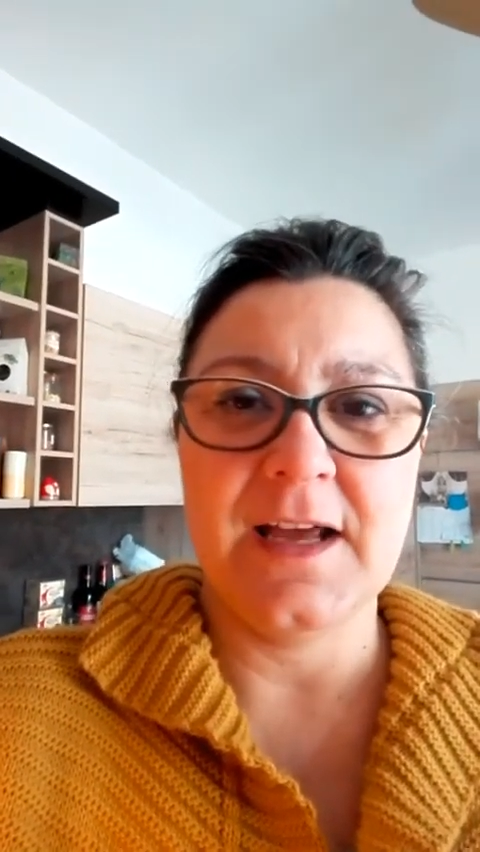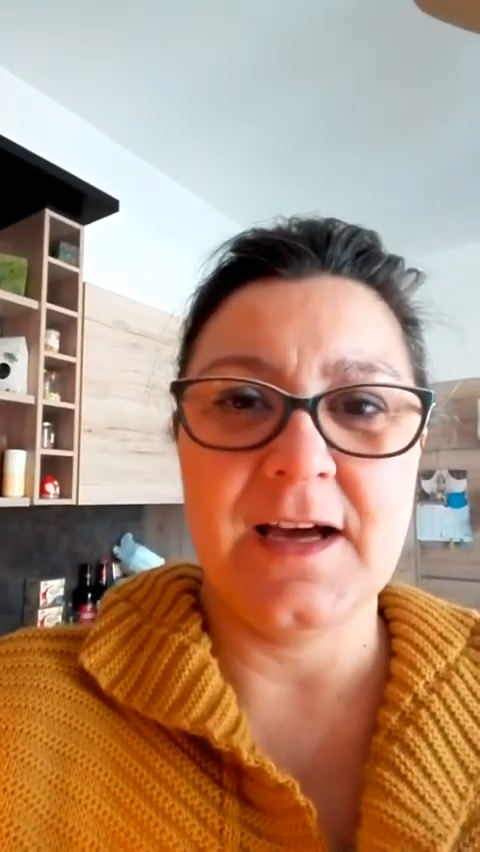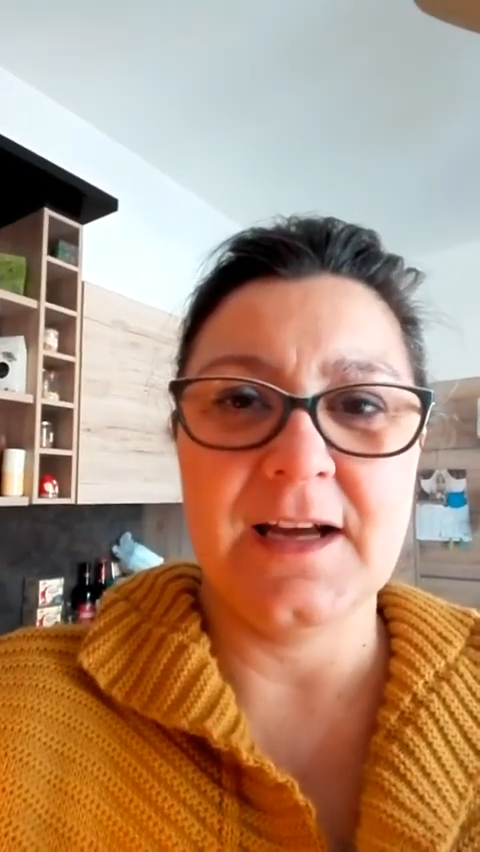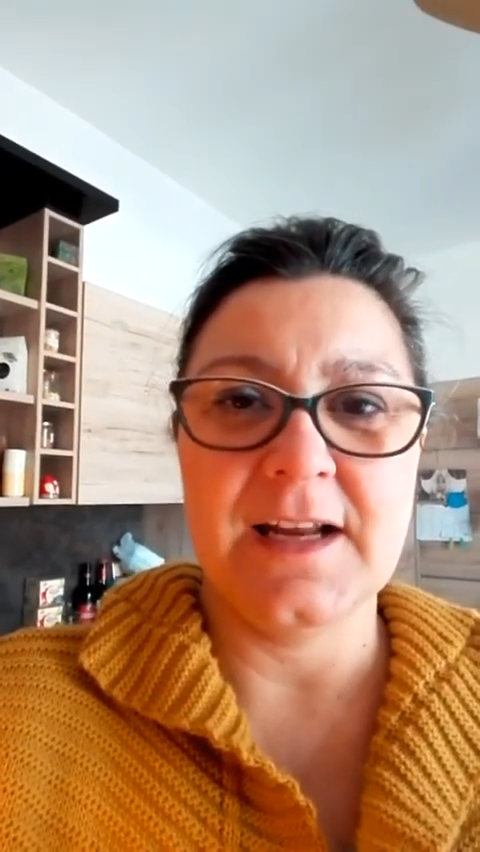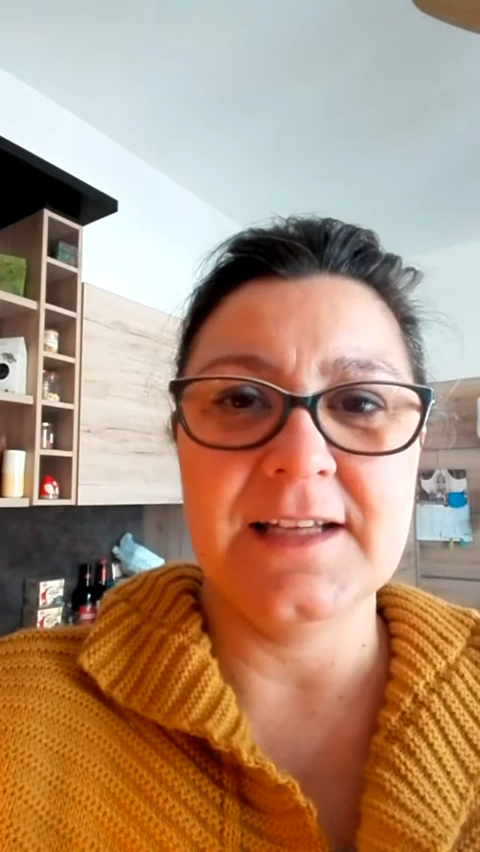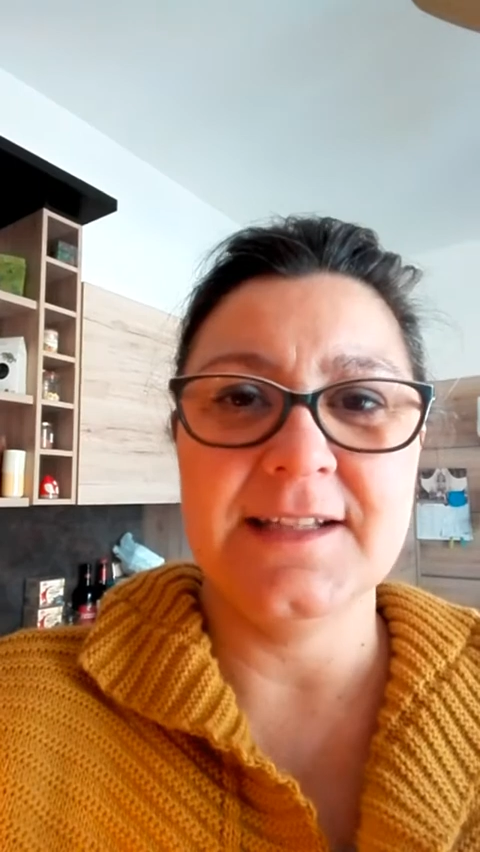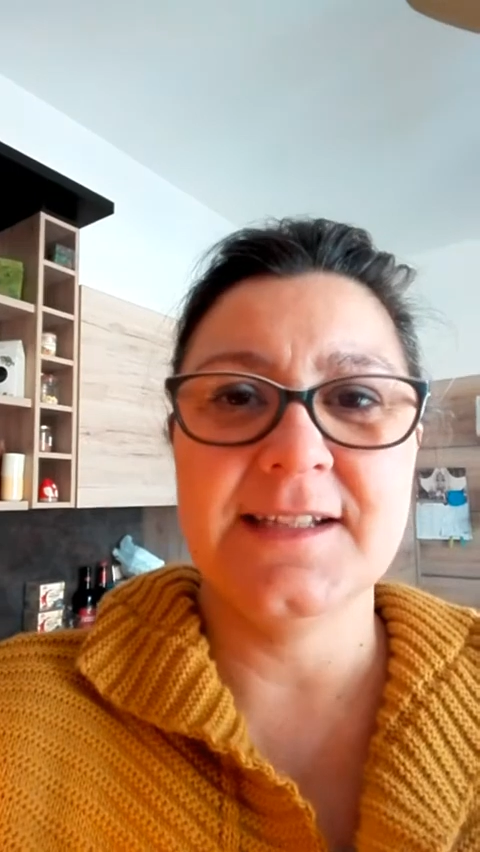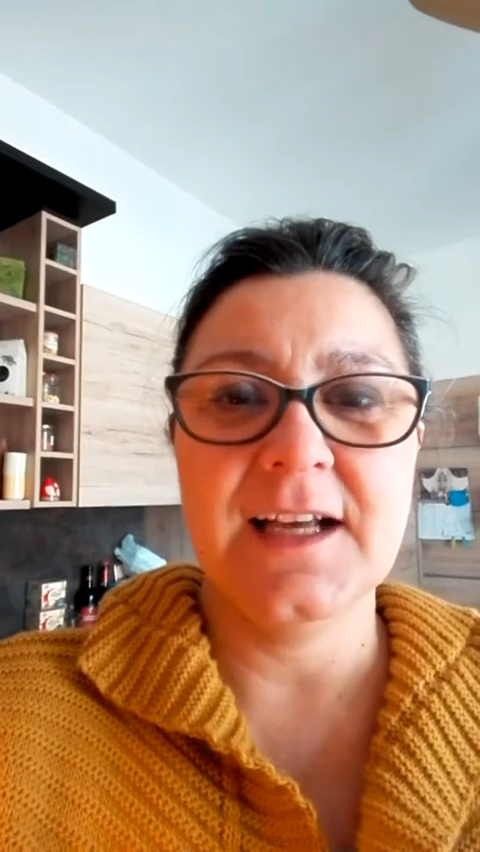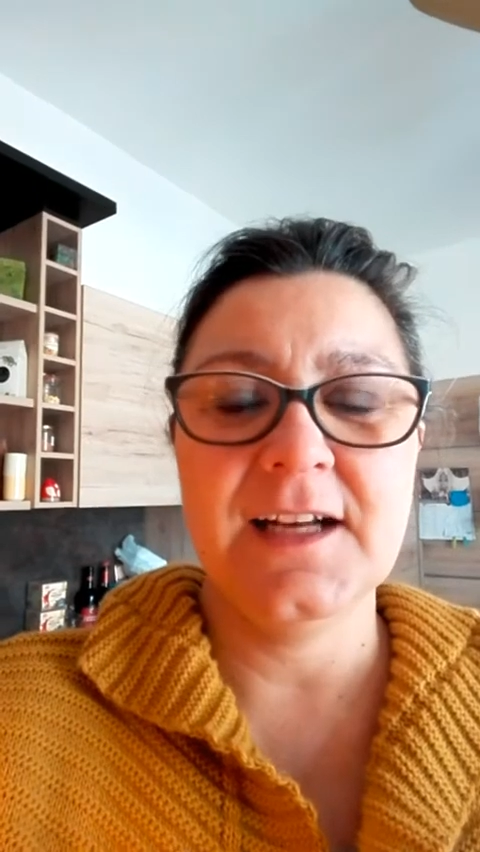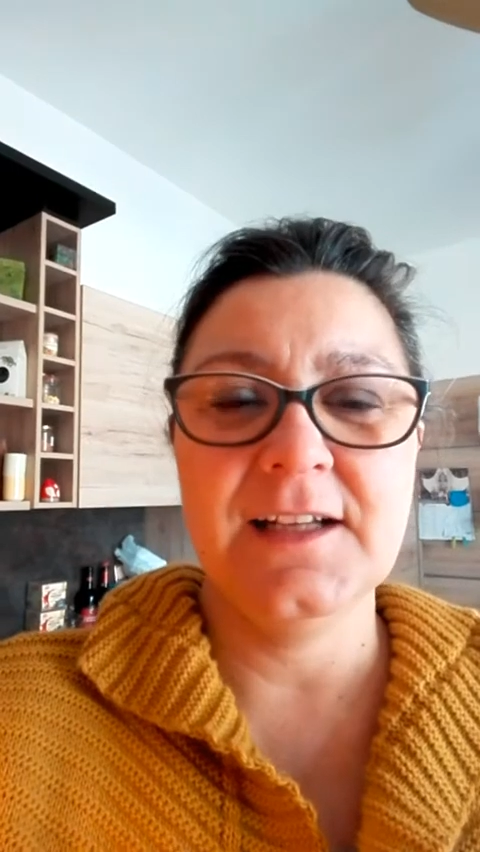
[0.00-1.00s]
a
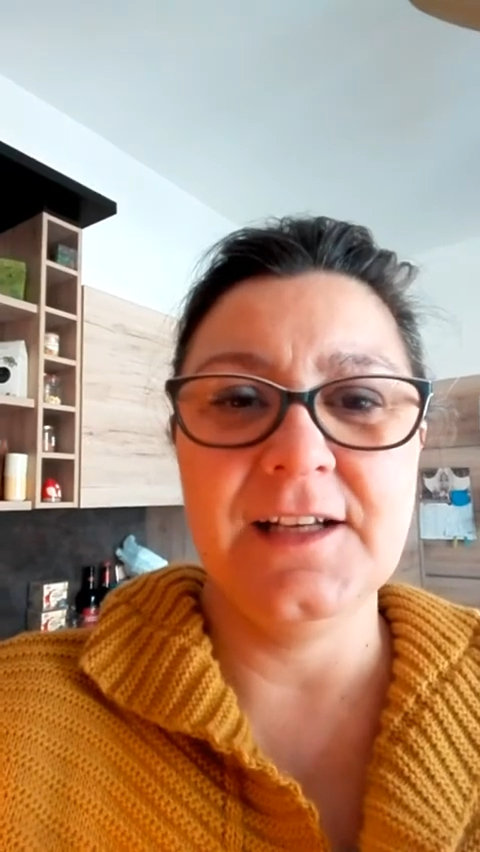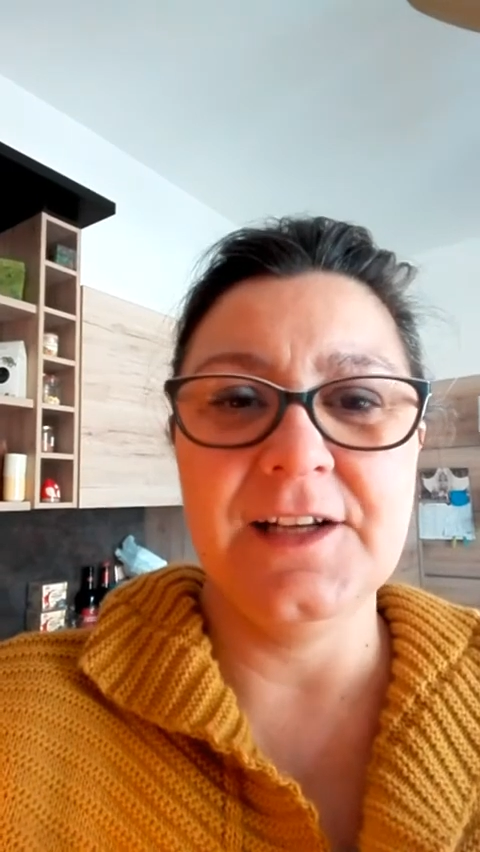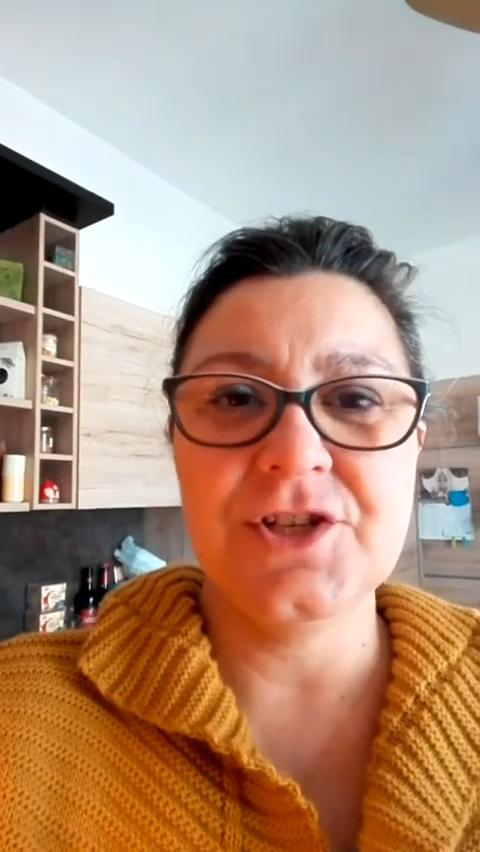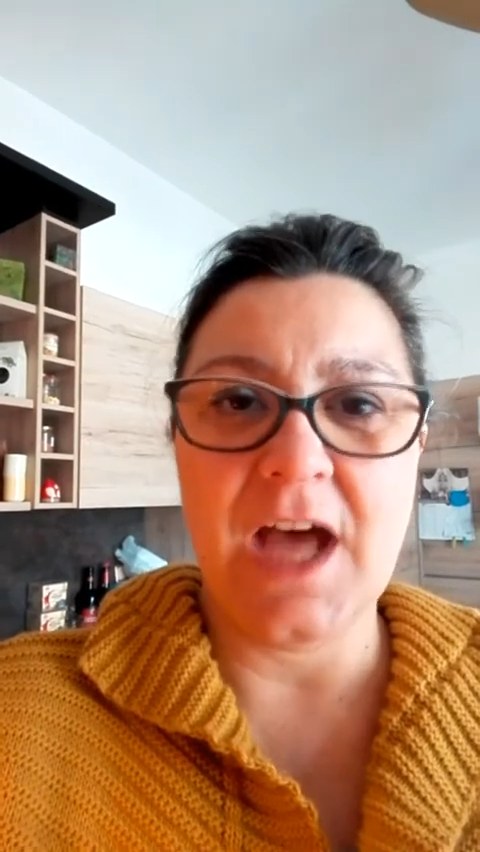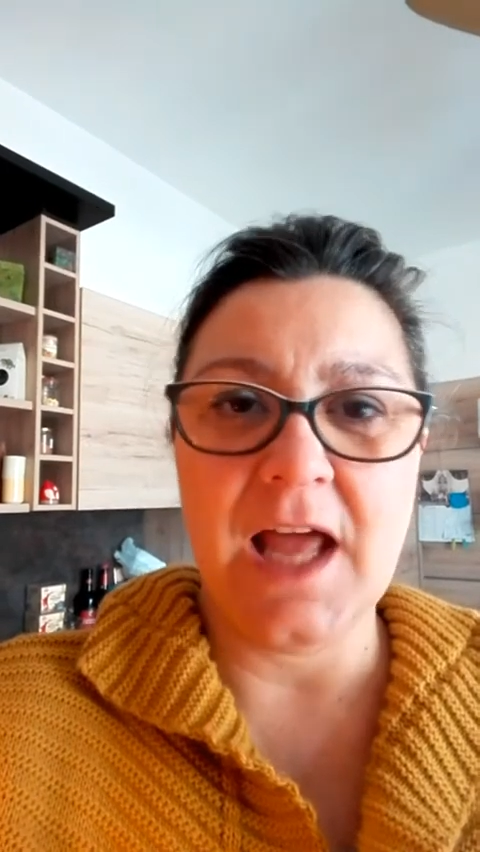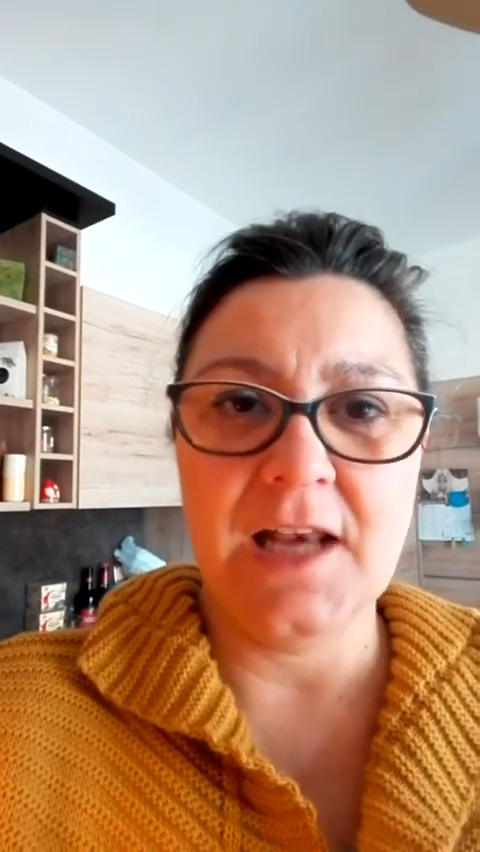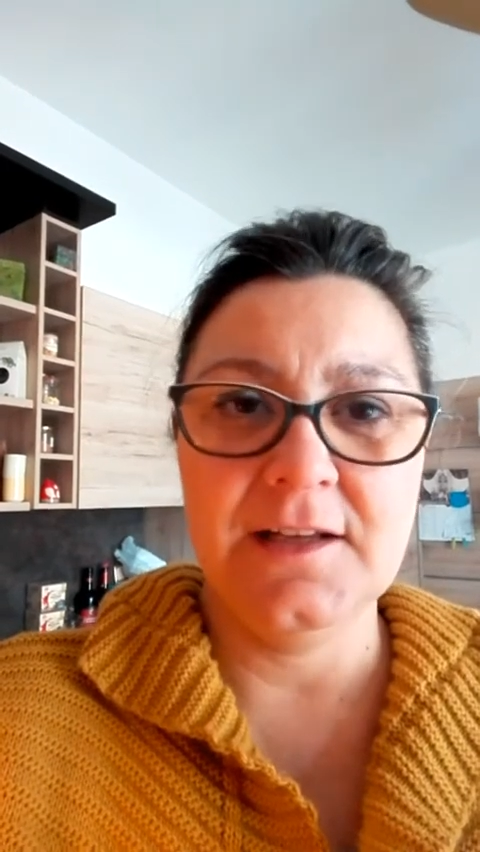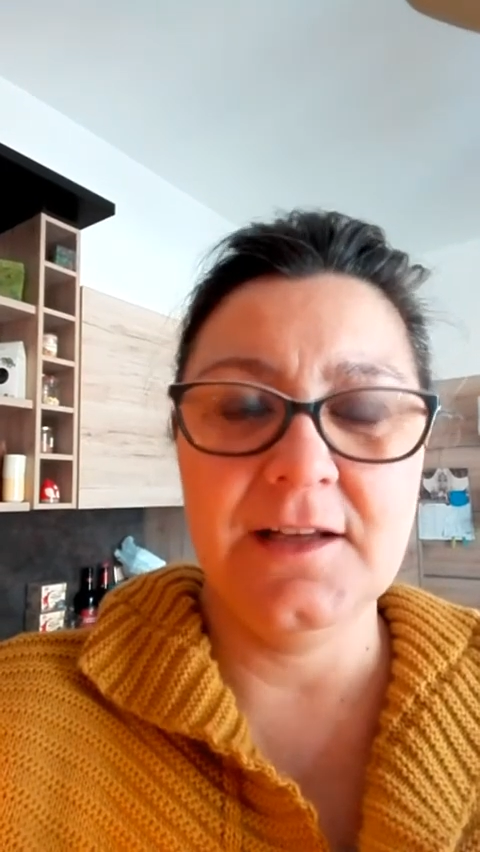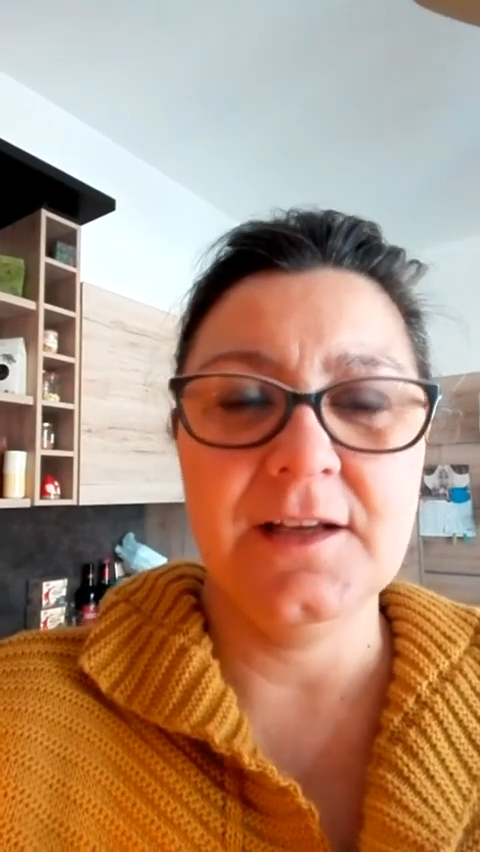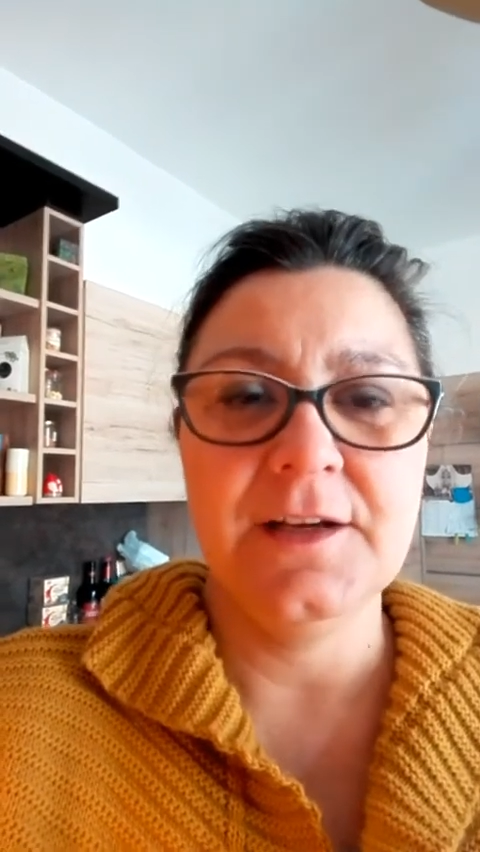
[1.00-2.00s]
realizzare delle
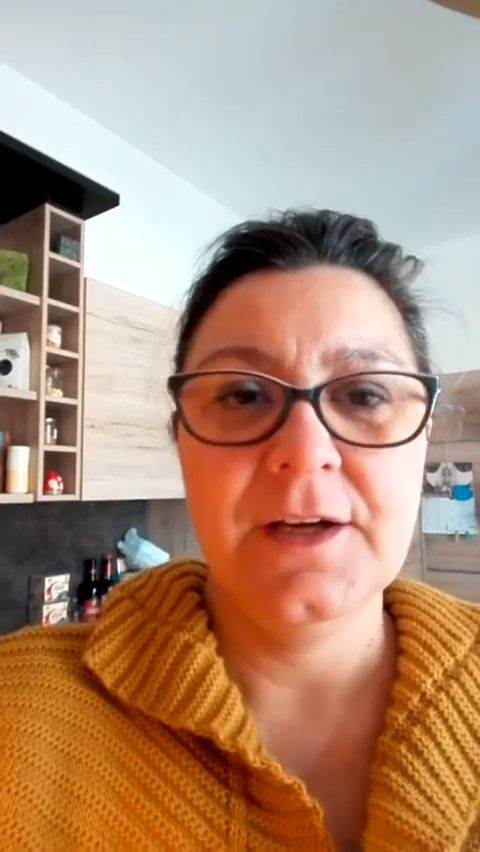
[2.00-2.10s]
cialde